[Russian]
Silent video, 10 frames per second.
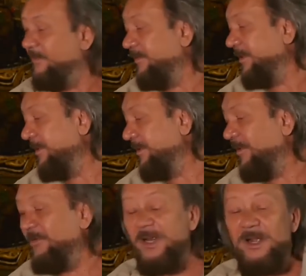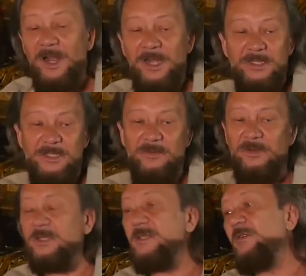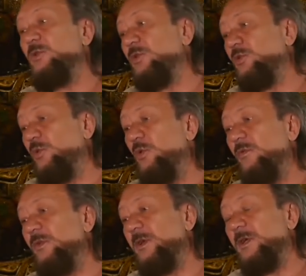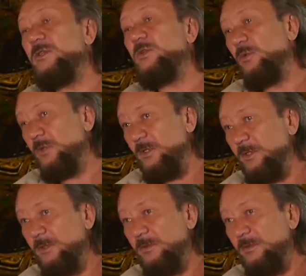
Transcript: вовлекается в разного рода духовные конструкции.